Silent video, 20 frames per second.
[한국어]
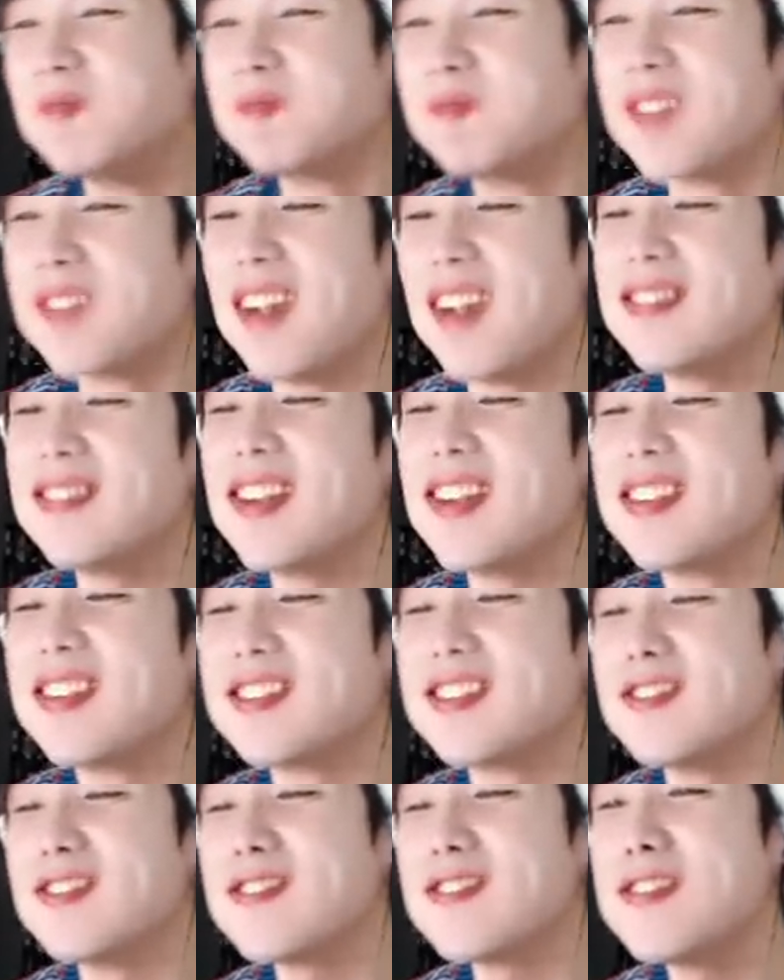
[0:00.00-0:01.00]
항상 이렇게
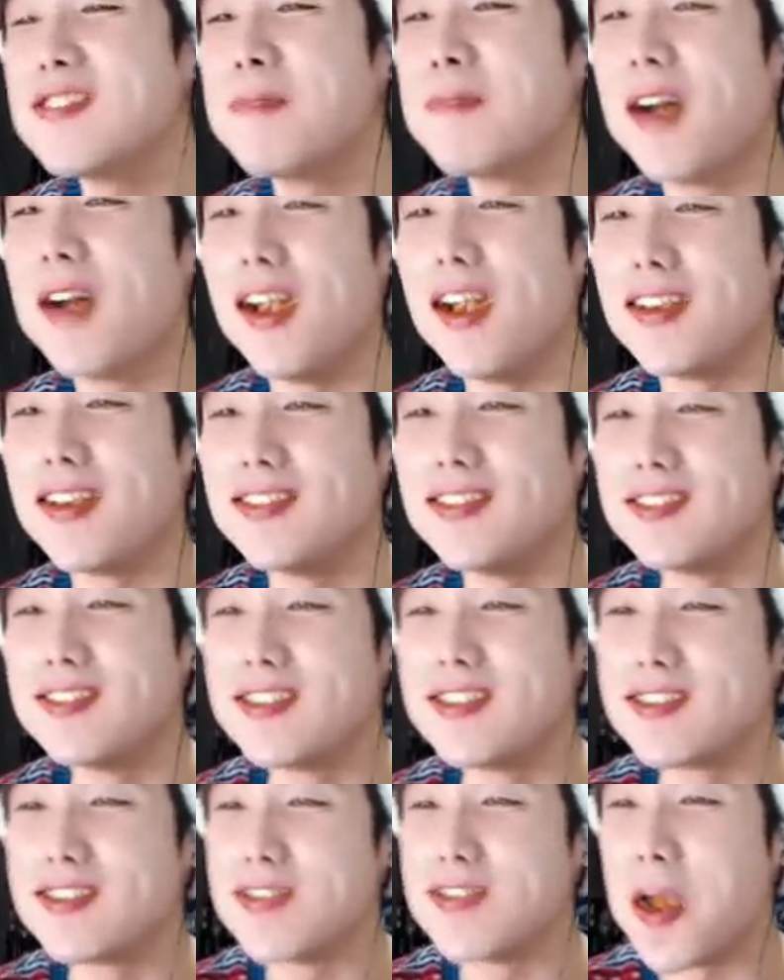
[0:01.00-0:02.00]
터키 봐,
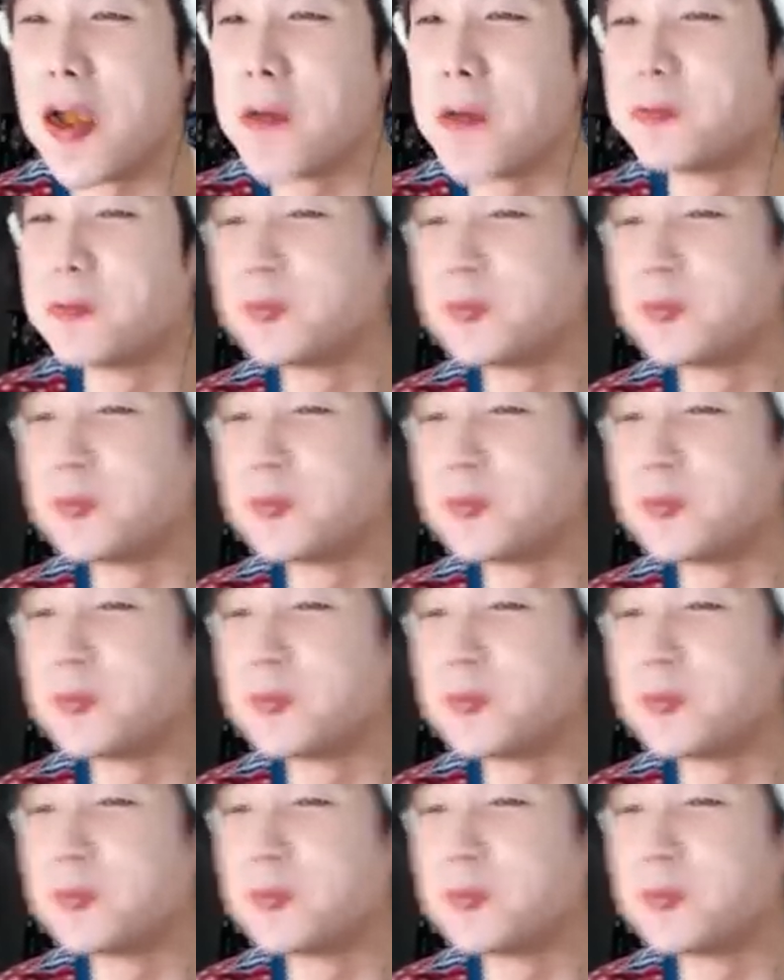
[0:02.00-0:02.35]
애기들이 그냥.